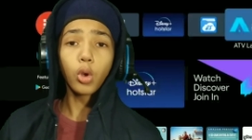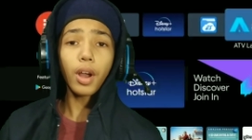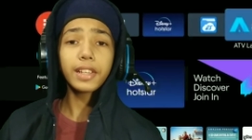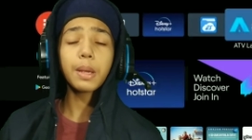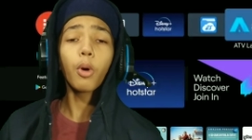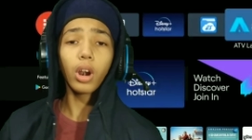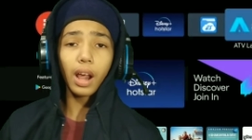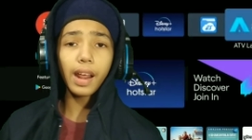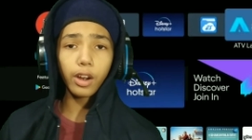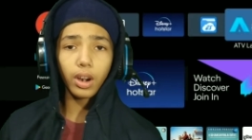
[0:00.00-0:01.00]
சோ கைஸ் இப்போ
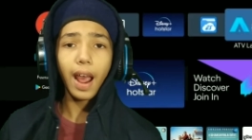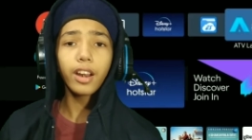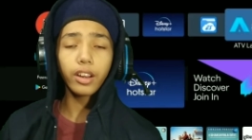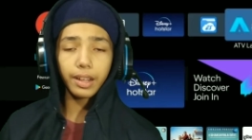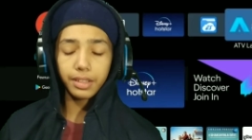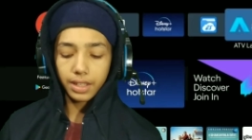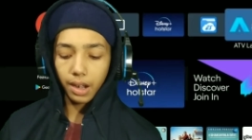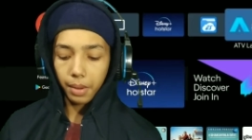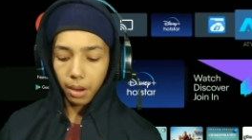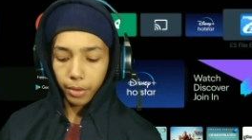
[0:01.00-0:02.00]
உங்களால என்னோட ஆண்ட்ராய்ட் டிவி
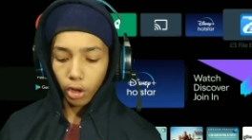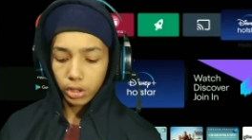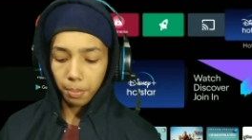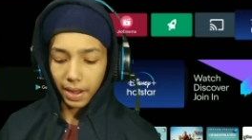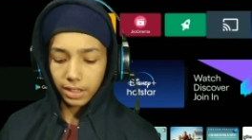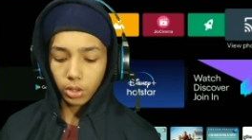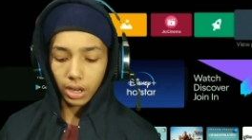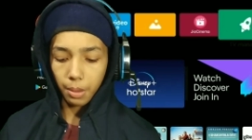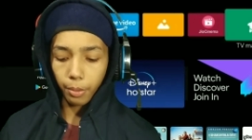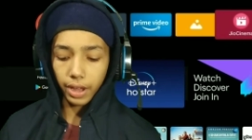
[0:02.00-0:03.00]
ஸ்கிரீன் பார்க்க முடியும் ஸோ பிளே
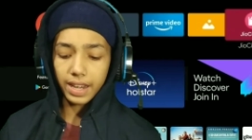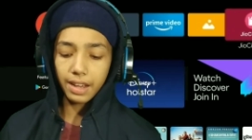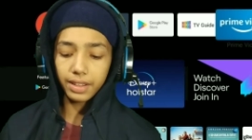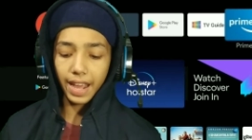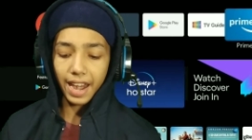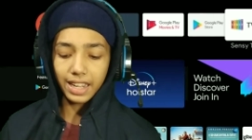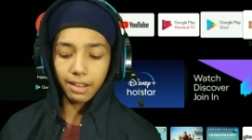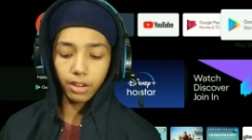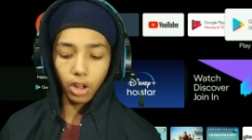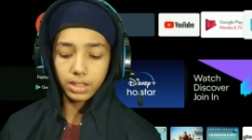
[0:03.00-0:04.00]
ஸ்டோர்ல போய் நீங்க வந்து
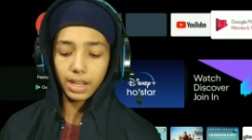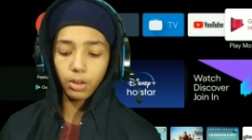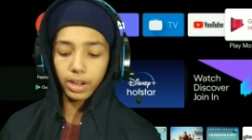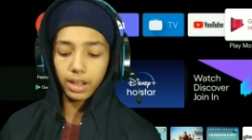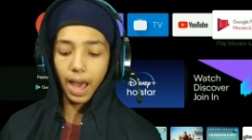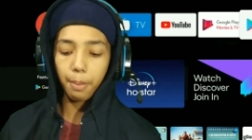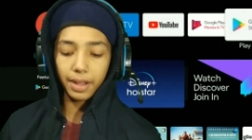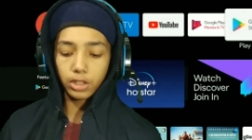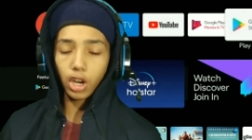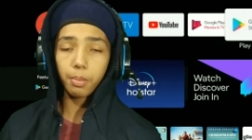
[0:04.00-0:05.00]
ஏடிவி லான்ச்சர்னு ஒரு ஆப்
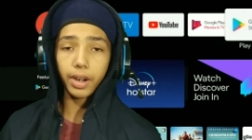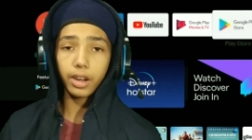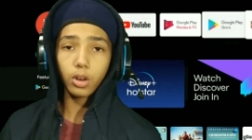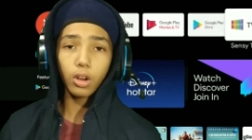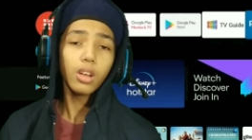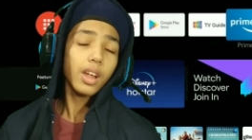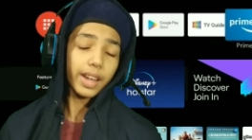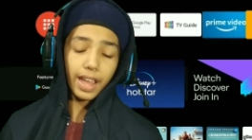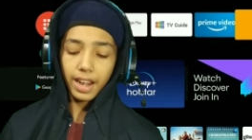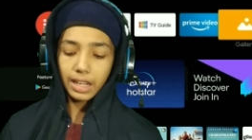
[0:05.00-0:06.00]
இன்ஸ்டால் பண்ணிடணும்
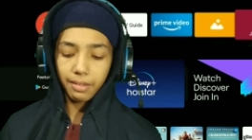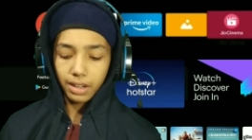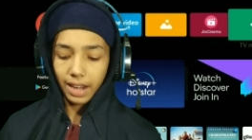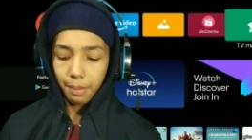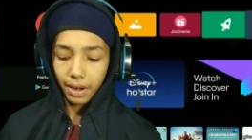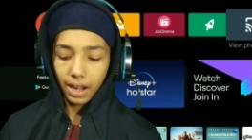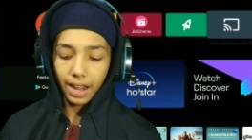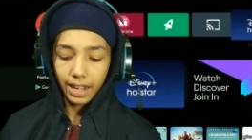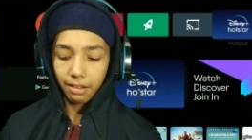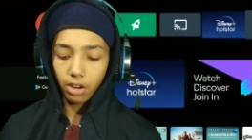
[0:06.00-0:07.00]
நீங்க ஏடிவின்னு டைப்
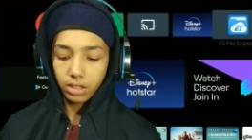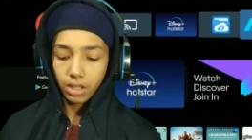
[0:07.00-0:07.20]
பண்ணாலே ஏடிவி